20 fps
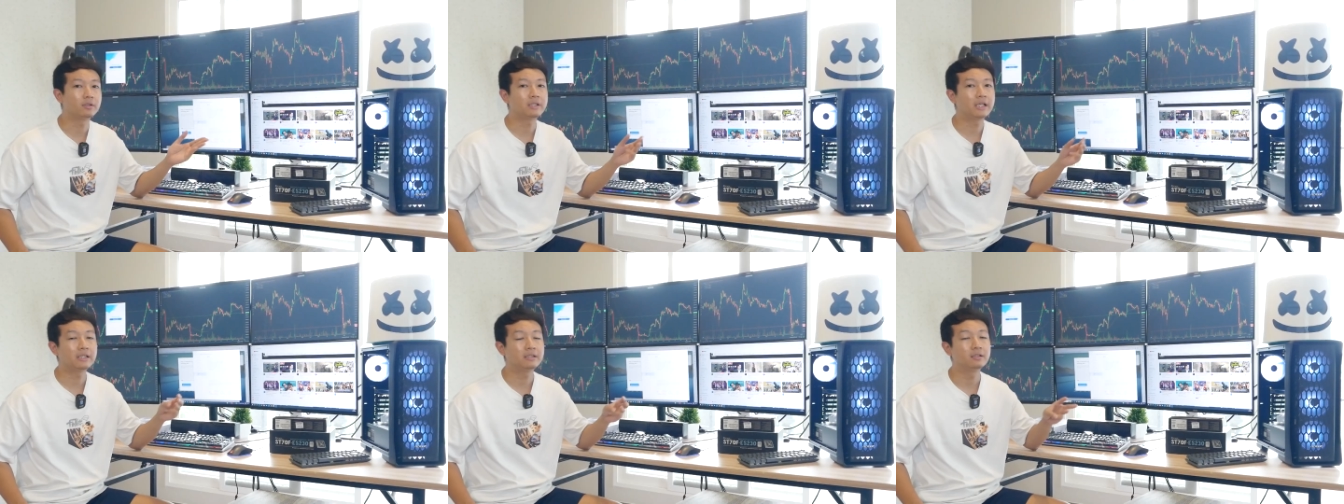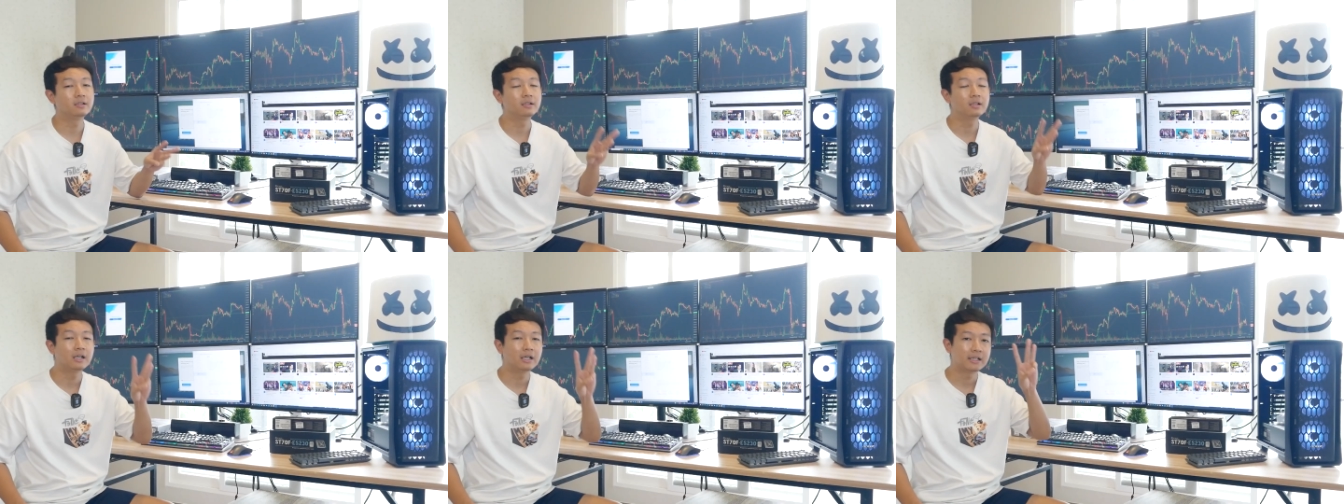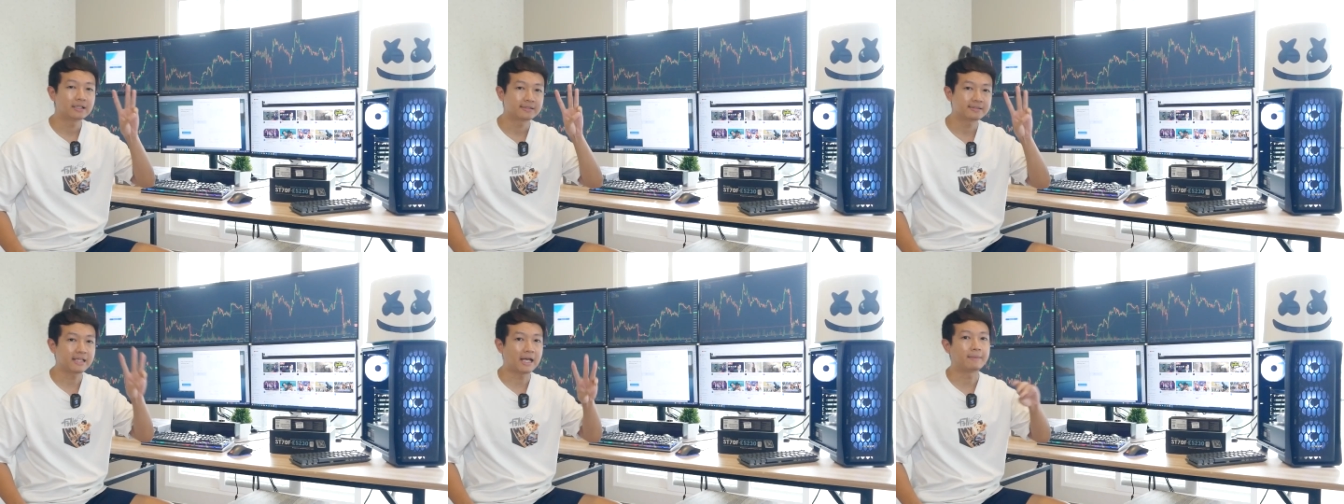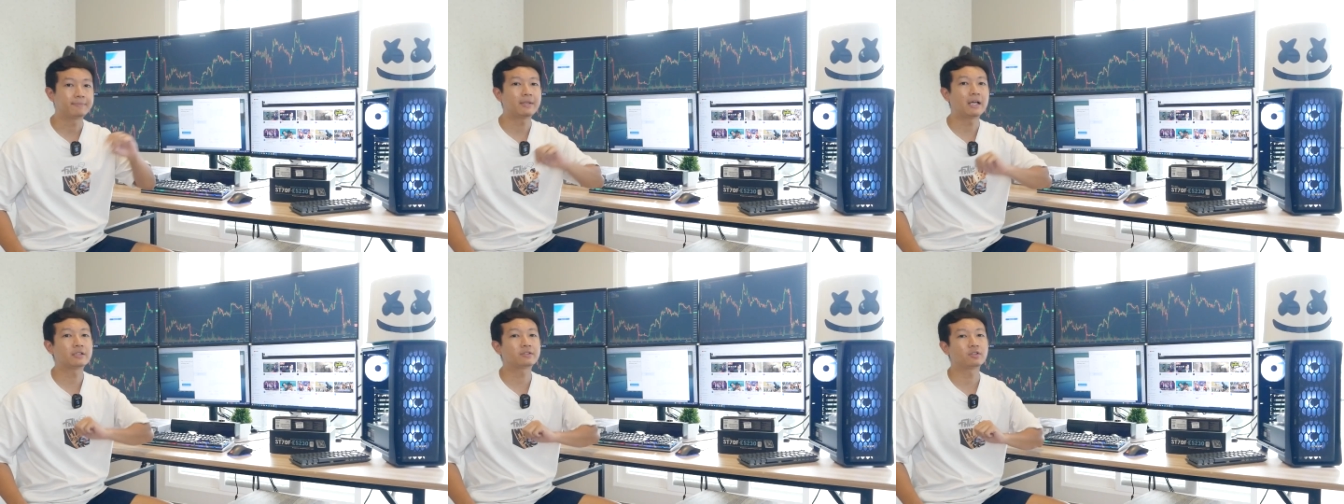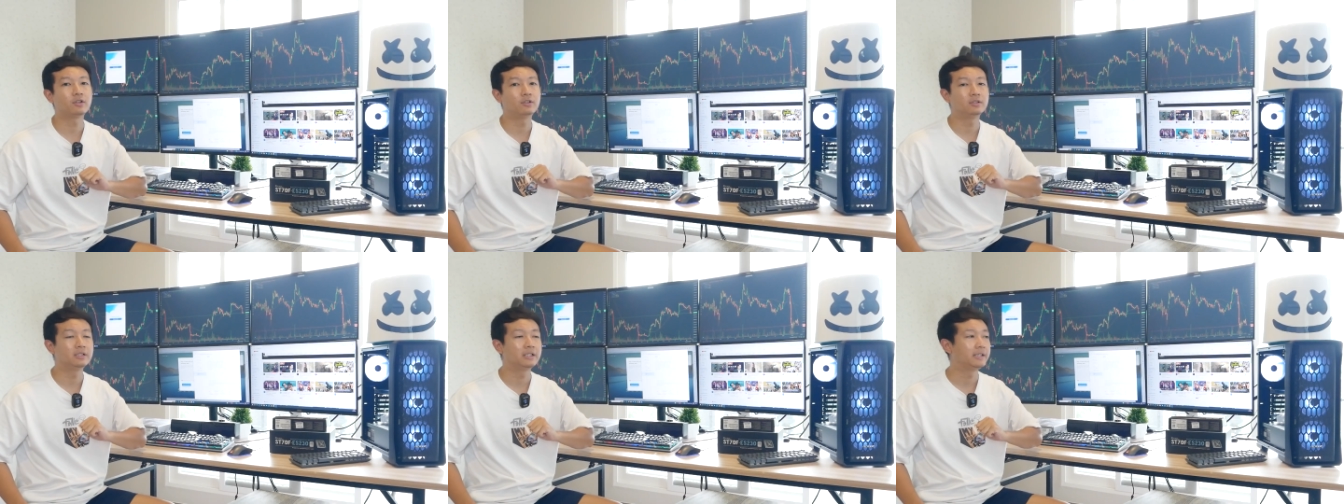ร์ดได้ถึง3หน้า
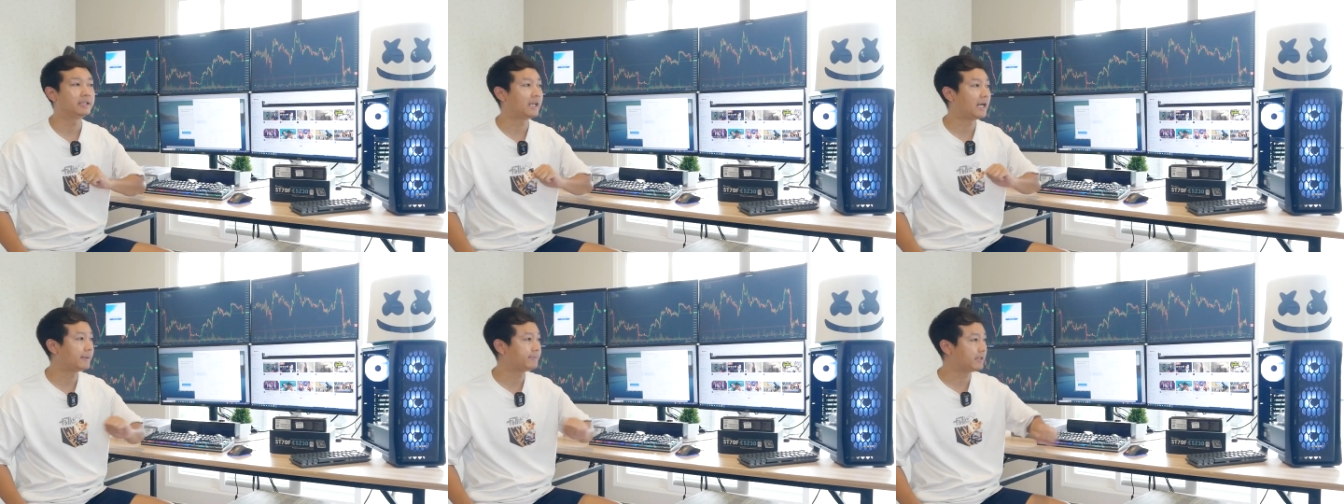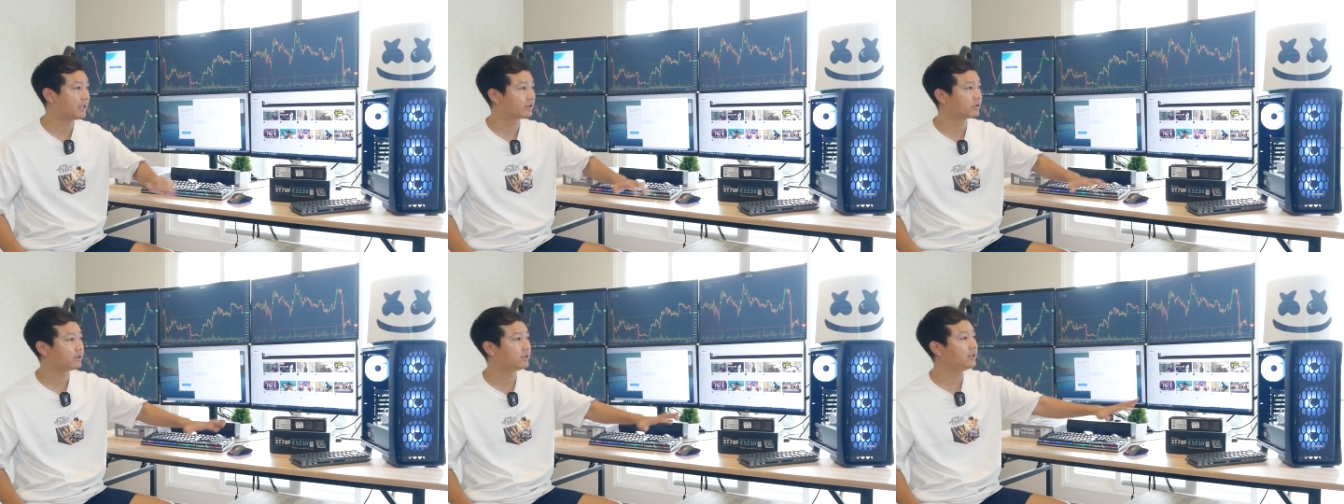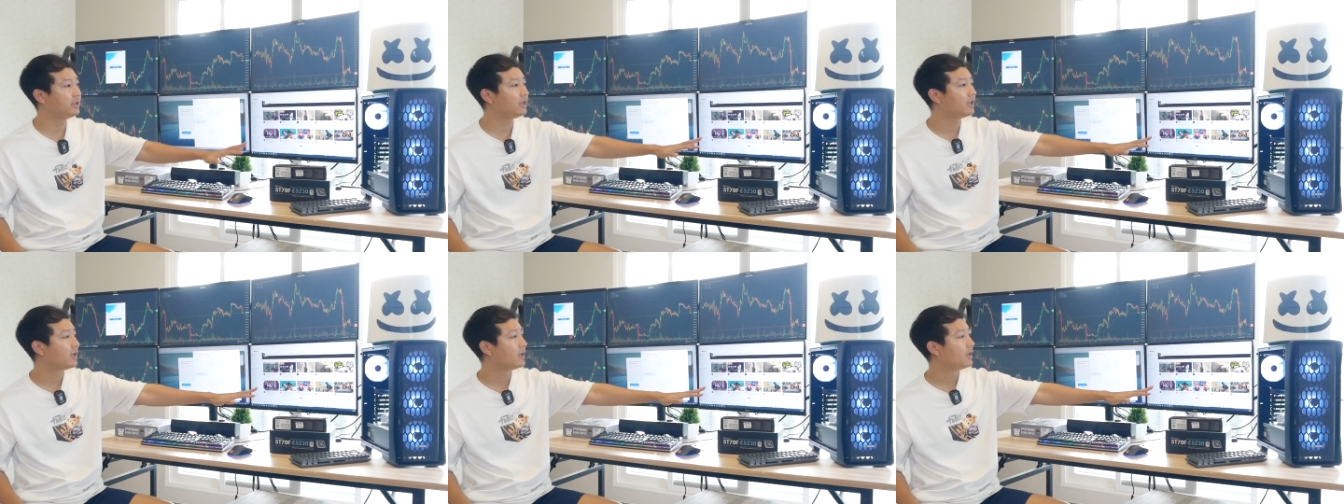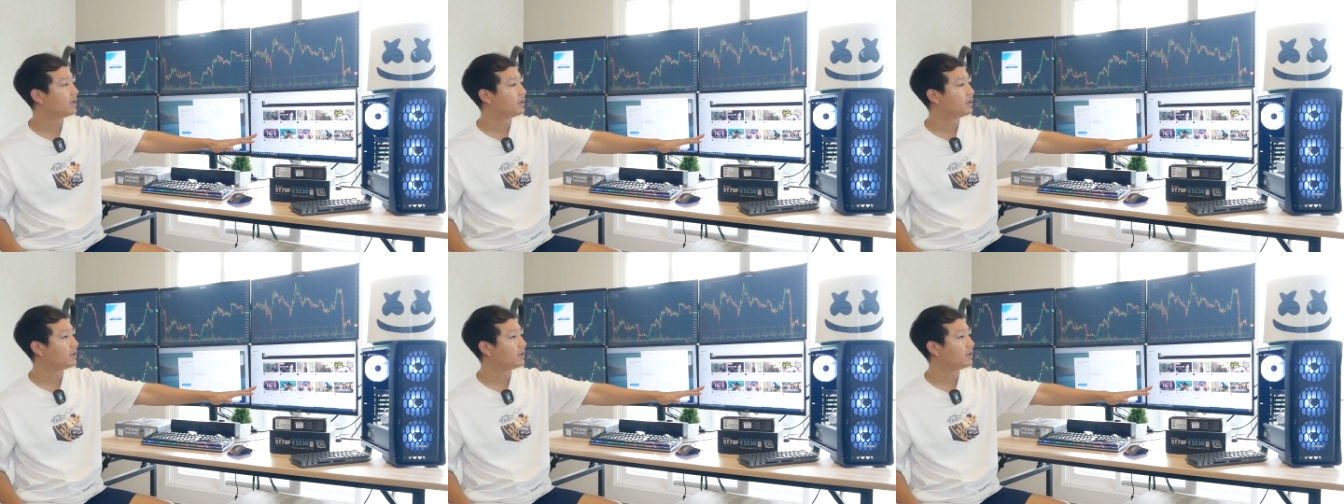จอเลยนะครับอย่างตอนนี้